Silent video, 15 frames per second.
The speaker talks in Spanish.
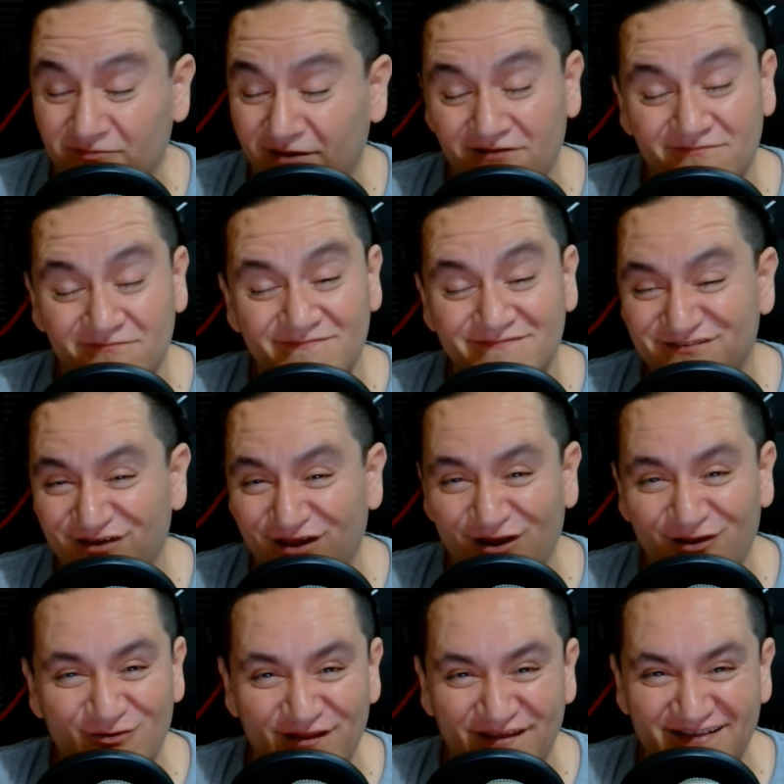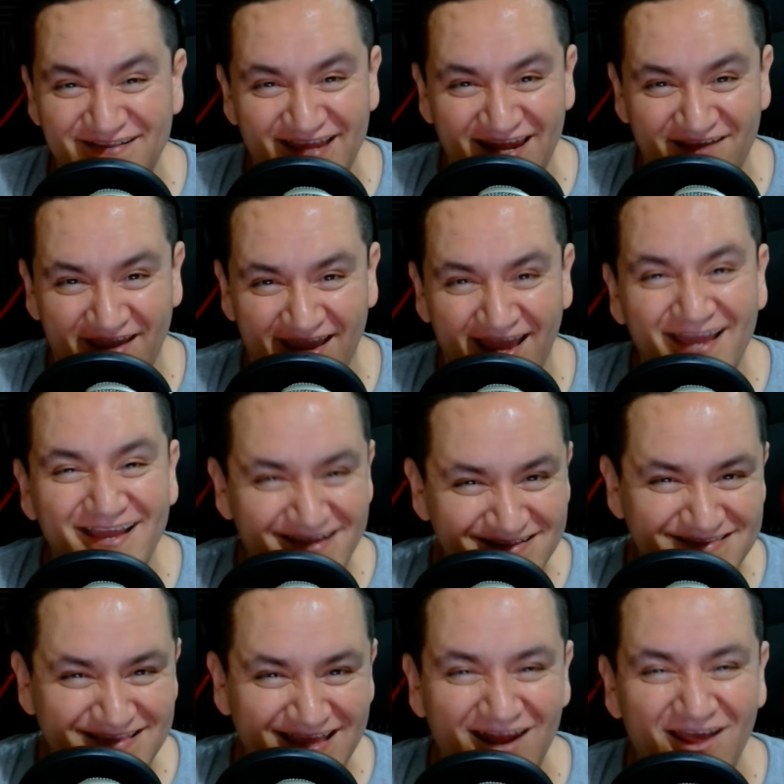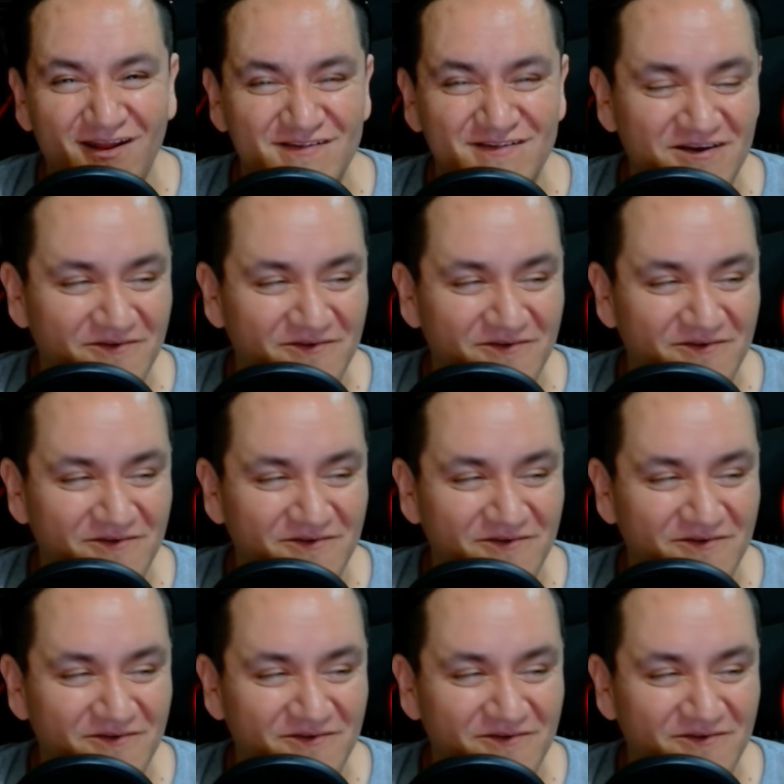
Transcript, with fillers: Bueno, es locura del cine B. Te en los